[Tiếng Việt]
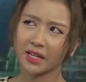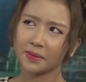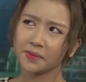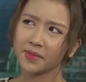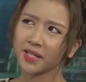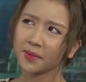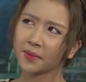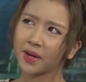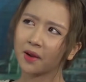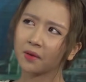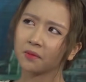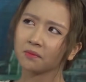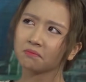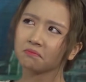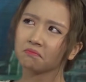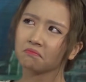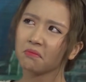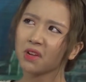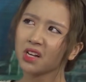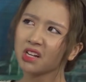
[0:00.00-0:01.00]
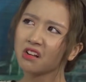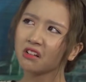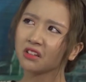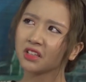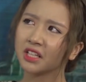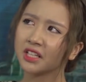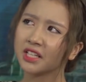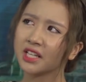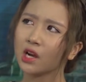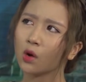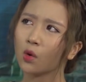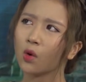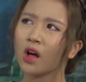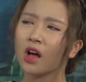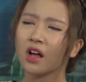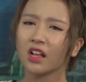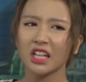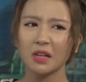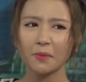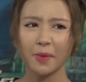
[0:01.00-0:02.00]
đếm xem nào bất ngờ thì nhiều
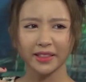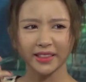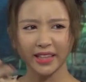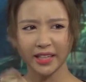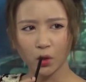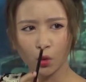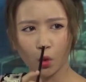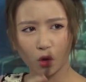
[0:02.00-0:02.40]
nhưng mà tình